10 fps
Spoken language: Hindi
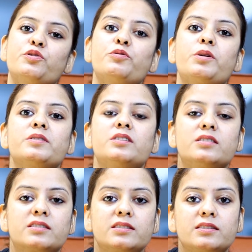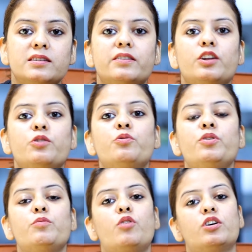वीडियो में आपके साथ डिस्कस करने वाली हूं
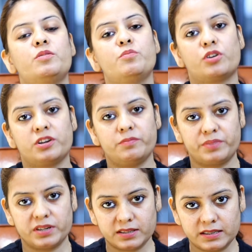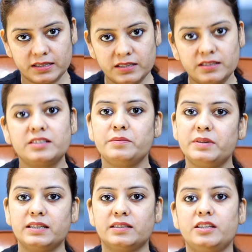एक बहुत ही इंपॉर्टेंट प्रेस रिलीज
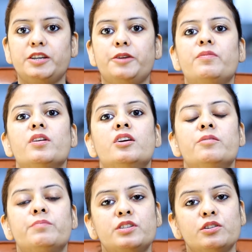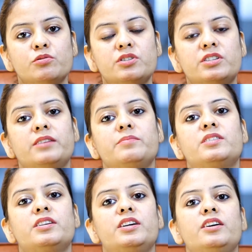सीबीआईसी की पिछले कुछ टाइम
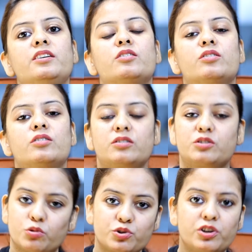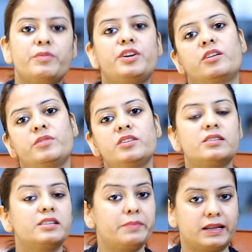से सोशल मीडिया में इस
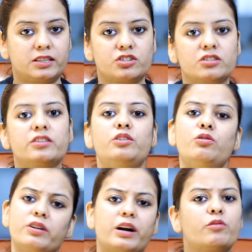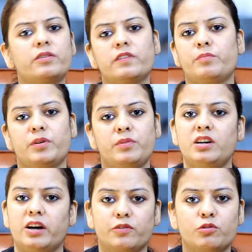तरह की बातें चल रही थी और ग्राउंड लेवल पे भी
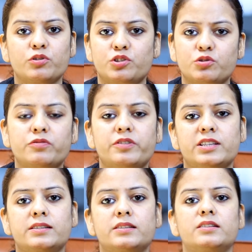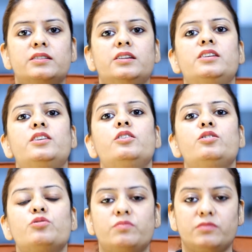काफ़ी लोग इस चीज़ को फेस कर रहे थे कि
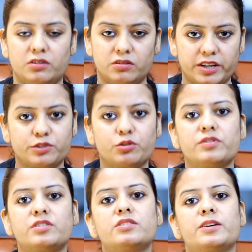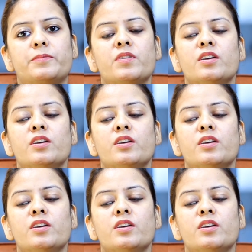जो टैक्स ऑफिसर्स हैं